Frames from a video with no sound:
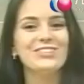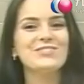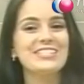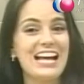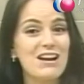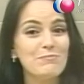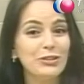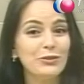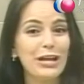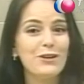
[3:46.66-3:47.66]
no
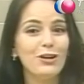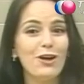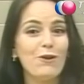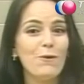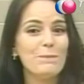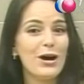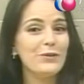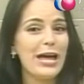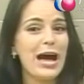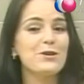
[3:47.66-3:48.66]
sábado, quem coloca o
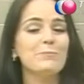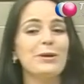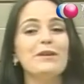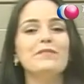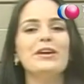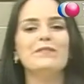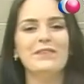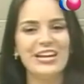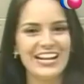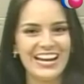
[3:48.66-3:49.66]
balneário pra
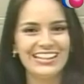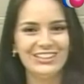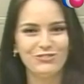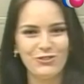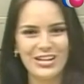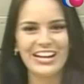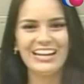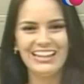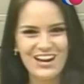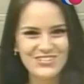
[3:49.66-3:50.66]
ferver é a cantora
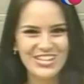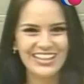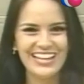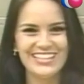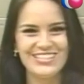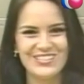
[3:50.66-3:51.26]
Cláudia Leite.